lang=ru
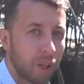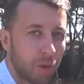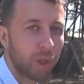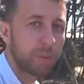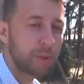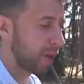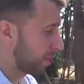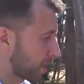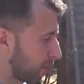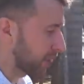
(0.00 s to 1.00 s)
Ну вот мы с
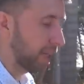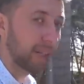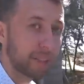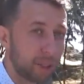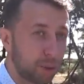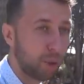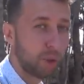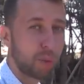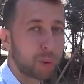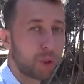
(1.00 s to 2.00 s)
вами осмотрели
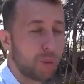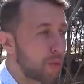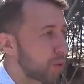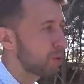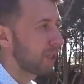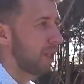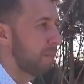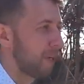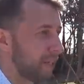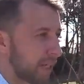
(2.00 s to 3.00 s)
территорию общую, думаю, все стало
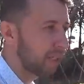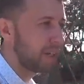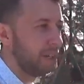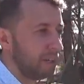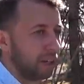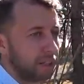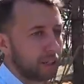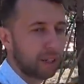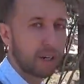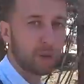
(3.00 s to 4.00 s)
понятно.
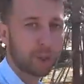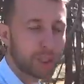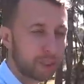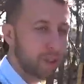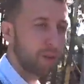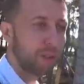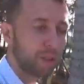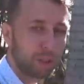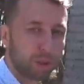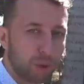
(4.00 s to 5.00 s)
Это хорошая отделенная
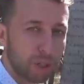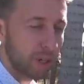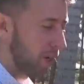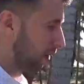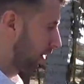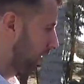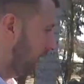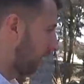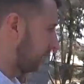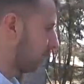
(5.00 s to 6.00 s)
территория,
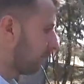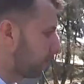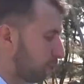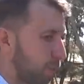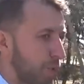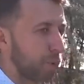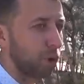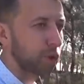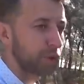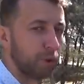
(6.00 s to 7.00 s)
а, на ней еще будет
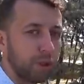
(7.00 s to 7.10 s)
много чего